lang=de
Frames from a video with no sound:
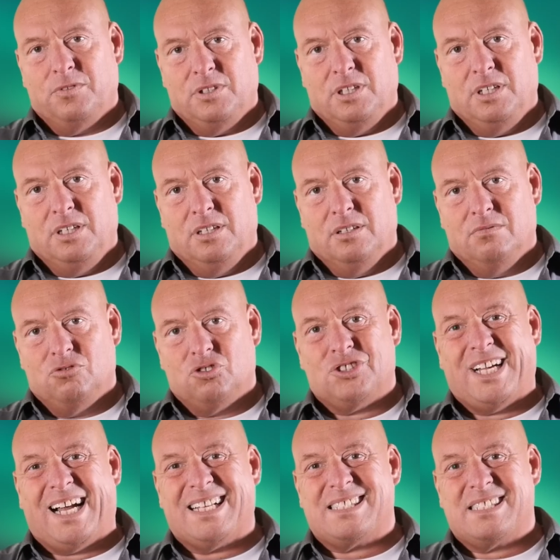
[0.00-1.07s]
die
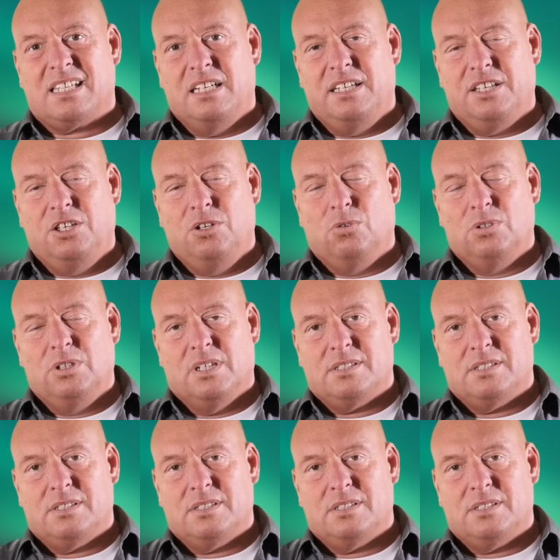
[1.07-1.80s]
Staatsreligion